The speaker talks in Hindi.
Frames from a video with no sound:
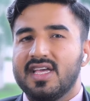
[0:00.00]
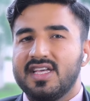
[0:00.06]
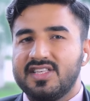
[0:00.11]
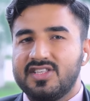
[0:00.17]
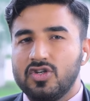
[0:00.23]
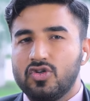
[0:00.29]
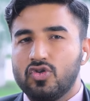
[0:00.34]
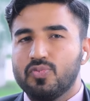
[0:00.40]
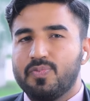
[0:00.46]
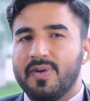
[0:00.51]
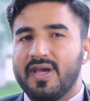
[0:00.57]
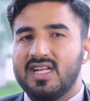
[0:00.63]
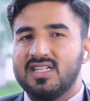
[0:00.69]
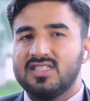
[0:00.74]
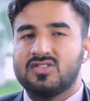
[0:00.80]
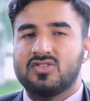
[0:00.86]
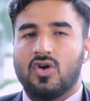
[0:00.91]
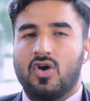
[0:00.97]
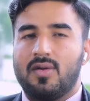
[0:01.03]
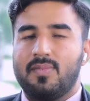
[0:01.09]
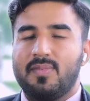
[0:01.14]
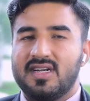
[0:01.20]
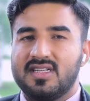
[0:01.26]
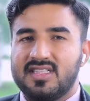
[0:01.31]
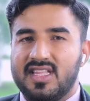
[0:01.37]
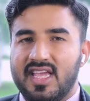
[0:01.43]
इजी टू पे
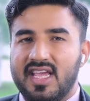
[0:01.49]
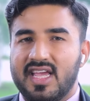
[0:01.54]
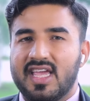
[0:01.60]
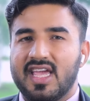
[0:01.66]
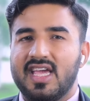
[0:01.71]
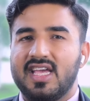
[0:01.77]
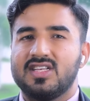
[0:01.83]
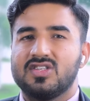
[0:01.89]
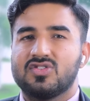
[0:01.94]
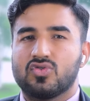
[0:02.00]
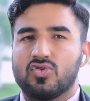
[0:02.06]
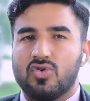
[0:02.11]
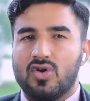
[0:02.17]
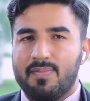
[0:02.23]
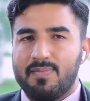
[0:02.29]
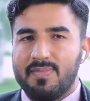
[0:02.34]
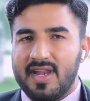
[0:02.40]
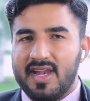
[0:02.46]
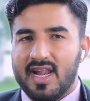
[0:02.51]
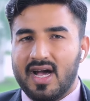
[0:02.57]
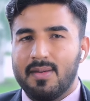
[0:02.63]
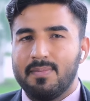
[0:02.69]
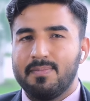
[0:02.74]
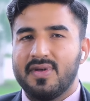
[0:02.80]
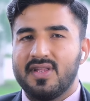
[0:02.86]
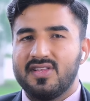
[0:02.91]
इंस्टॉलमेंट दे के इसको अपने
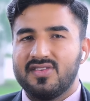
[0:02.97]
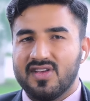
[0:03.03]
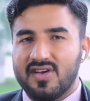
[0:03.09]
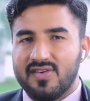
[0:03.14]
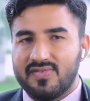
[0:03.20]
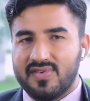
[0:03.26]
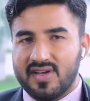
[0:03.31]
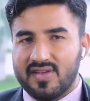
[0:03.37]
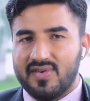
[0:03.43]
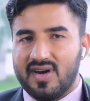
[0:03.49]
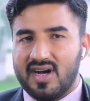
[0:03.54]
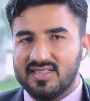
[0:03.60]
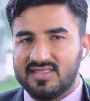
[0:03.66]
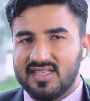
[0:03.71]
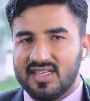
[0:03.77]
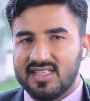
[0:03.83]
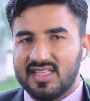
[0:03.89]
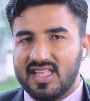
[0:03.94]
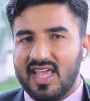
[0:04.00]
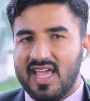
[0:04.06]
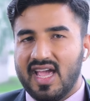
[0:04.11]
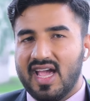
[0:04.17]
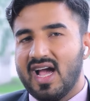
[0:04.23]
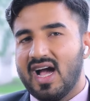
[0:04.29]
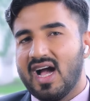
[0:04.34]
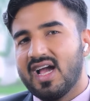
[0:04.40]
नाम पे रिज़र्व करवा सकते
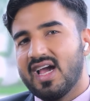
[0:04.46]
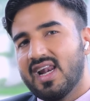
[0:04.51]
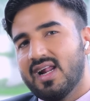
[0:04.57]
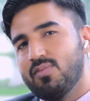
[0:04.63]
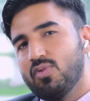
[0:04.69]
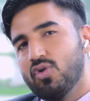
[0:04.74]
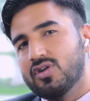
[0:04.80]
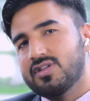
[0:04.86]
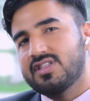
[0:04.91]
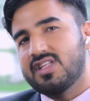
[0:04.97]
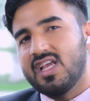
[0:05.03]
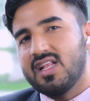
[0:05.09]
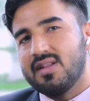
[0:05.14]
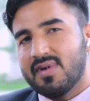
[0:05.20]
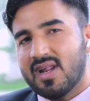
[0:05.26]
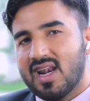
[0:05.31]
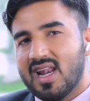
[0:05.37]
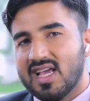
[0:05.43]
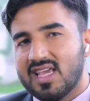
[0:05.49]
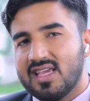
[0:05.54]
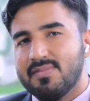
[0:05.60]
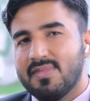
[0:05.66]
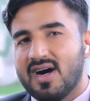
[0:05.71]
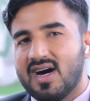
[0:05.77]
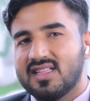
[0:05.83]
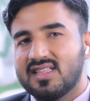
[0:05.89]
हैं अगर हम लोग तीन मरला
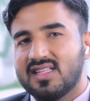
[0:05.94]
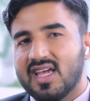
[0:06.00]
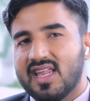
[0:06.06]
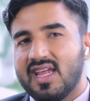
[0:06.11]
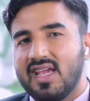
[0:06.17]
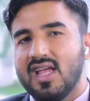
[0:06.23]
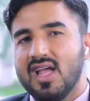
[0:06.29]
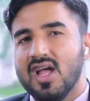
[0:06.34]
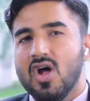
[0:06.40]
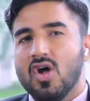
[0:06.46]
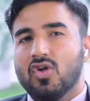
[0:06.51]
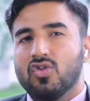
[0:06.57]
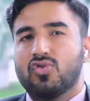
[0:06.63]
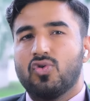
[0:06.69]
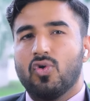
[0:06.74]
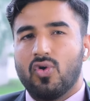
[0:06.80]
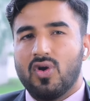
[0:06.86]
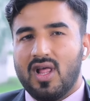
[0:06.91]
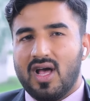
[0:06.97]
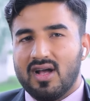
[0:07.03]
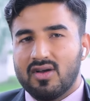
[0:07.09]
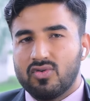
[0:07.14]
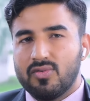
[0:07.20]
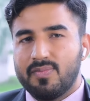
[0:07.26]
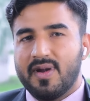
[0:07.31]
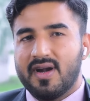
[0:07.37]
की बात करें दो
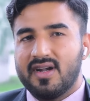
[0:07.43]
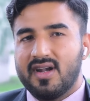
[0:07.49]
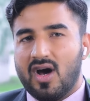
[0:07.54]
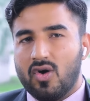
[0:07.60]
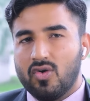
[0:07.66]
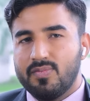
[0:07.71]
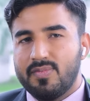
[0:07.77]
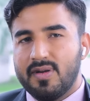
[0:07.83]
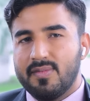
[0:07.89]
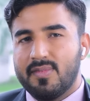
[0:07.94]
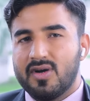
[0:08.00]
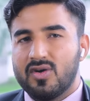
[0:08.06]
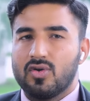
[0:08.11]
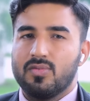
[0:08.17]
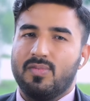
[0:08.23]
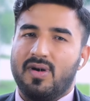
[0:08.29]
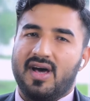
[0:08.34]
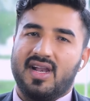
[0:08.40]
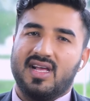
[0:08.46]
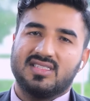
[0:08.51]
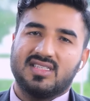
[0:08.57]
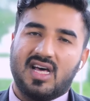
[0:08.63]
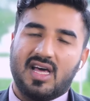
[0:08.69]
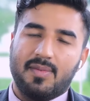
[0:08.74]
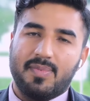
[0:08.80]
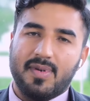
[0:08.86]
लाख रुपया डाउन पेमेंट और बारह
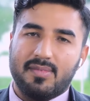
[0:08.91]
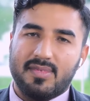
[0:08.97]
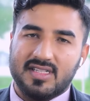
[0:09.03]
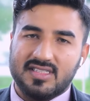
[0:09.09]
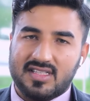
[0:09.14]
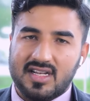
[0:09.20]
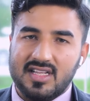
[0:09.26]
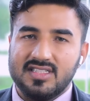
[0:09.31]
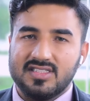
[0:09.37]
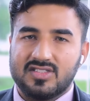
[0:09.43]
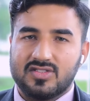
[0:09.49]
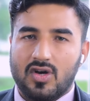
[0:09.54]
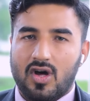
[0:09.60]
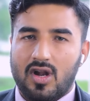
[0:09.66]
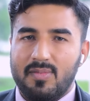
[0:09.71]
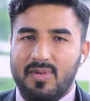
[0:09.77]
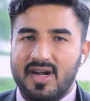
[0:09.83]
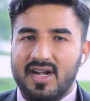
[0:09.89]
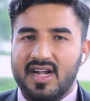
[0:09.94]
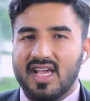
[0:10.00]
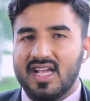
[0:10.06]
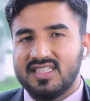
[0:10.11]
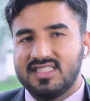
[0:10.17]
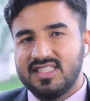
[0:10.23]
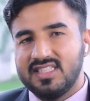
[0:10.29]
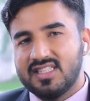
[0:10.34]
हज़ार रुपया मंथली इंस्टॉलमेंट
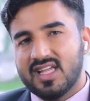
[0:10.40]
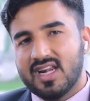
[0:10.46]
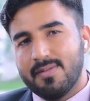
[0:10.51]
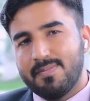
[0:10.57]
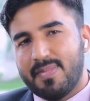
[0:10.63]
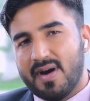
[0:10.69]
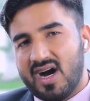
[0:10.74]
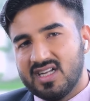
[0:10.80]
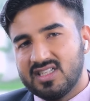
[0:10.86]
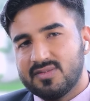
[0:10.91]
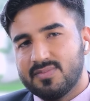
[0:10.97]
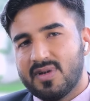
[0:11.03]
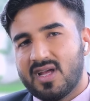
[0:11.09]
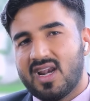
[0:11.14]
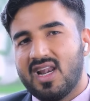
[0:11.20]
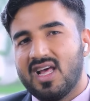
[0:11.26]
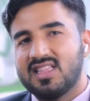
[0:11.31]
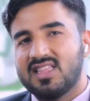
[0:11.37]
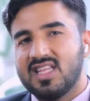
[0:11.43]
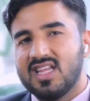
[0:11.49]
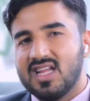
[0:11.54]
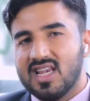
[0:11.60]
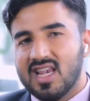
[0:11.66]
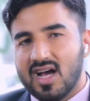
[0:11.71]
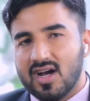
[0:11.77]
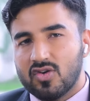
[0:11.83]
है इसी तरह पाँच मरला
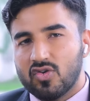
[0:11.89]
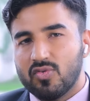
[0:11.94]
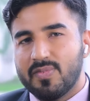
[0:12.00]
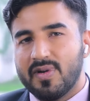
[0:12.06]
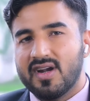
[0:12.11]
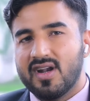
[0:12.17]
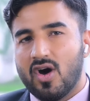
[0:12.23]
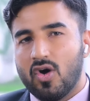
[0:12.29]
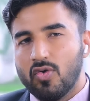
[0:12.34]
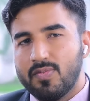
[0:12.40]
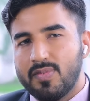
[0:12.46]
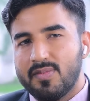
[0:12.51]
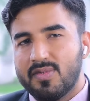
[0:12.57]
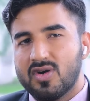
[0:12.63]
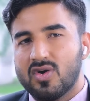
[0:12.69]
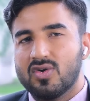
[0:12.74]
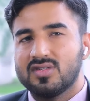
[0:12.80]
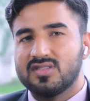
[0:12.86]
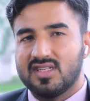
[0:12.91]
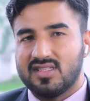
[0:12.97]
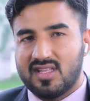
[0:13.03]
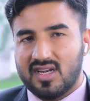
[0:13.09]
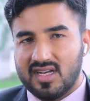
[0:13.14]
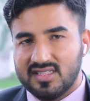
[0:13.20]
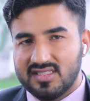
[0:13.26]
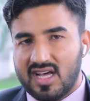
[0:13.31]
तीन लाख रुपया डाउन पेमेंट और
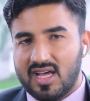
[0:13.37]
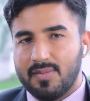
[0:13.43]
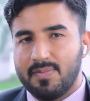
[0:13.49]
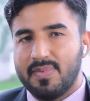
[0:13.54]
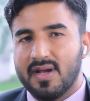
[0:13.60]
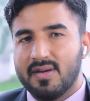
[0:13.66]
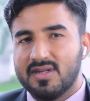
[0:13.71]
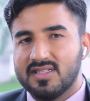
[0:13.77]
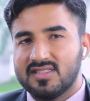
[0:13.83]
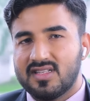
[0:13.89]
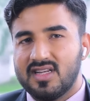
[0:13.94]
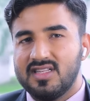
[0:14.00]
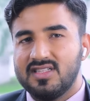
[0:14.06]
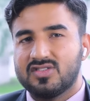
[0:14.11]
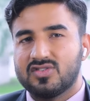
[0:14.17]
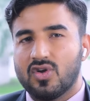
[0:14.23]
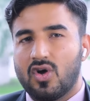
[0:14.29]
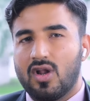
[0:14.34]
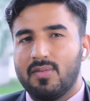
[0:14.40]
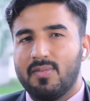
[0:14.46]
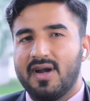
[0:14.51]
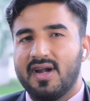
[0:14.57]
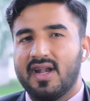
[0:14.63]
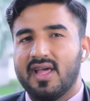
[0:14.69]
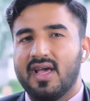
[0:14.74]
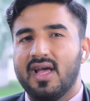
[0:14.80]
सत्रह हज़ार रुपया मंथली
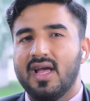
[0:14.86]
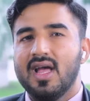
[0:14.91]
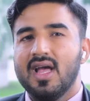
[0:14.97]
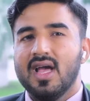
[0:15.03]
इंस्टॉलमेंट है